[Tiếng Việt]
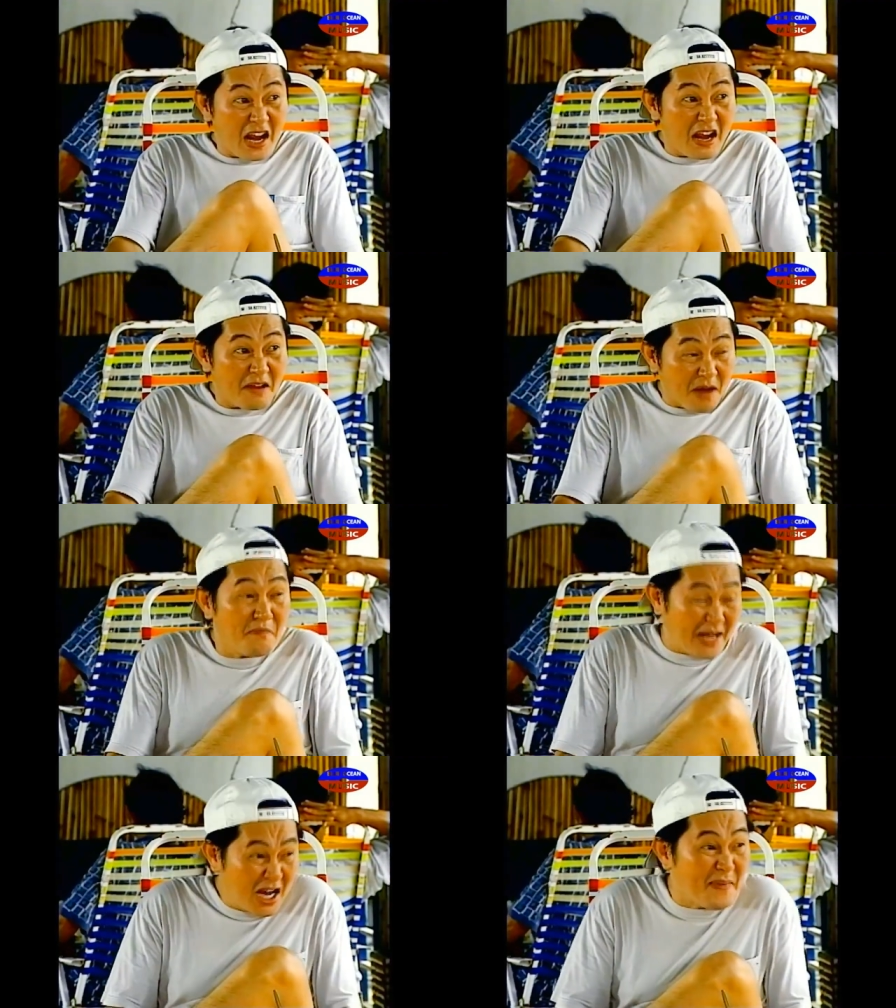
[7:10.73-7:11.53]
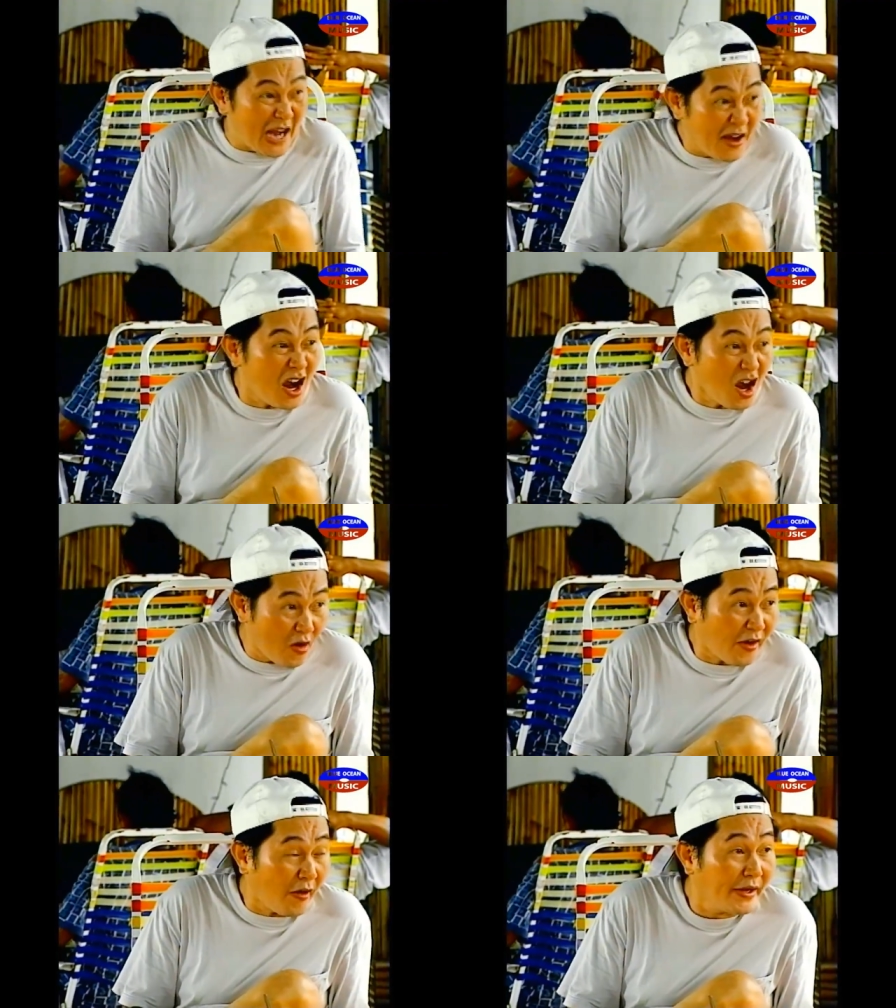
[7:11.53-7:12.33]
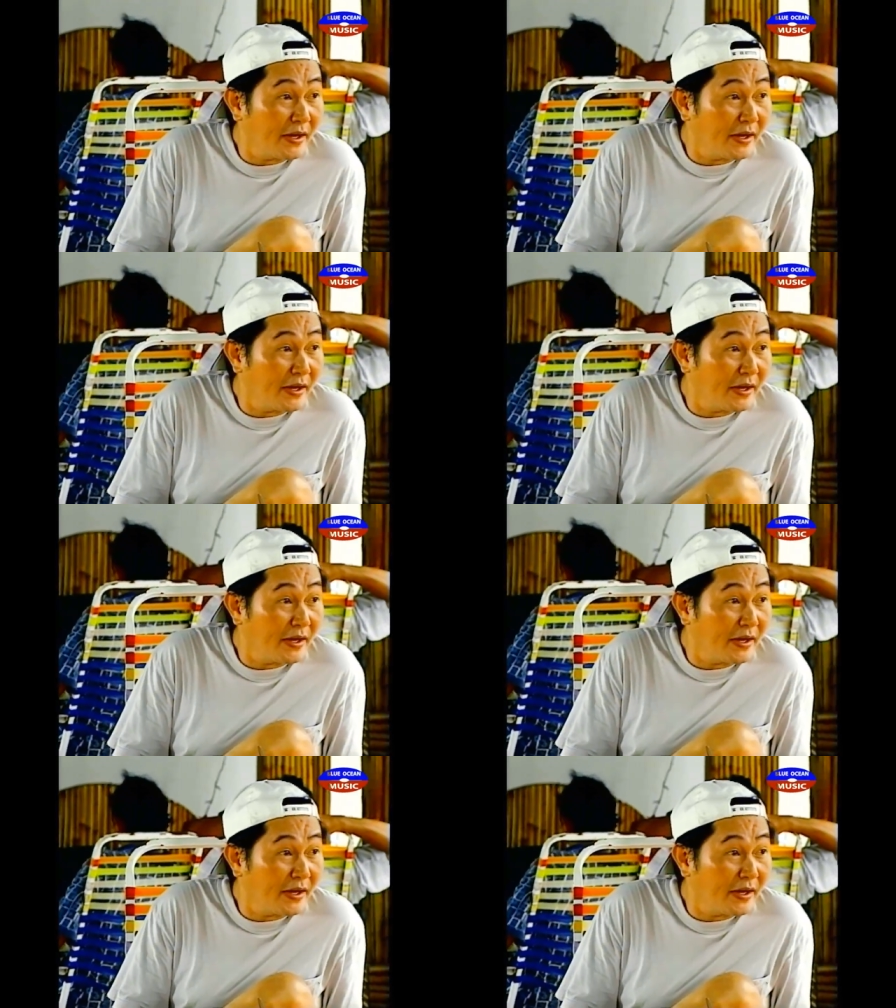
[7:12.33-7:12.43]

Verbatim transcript: Đâu, mày trưng ra bằng cớ ra coi.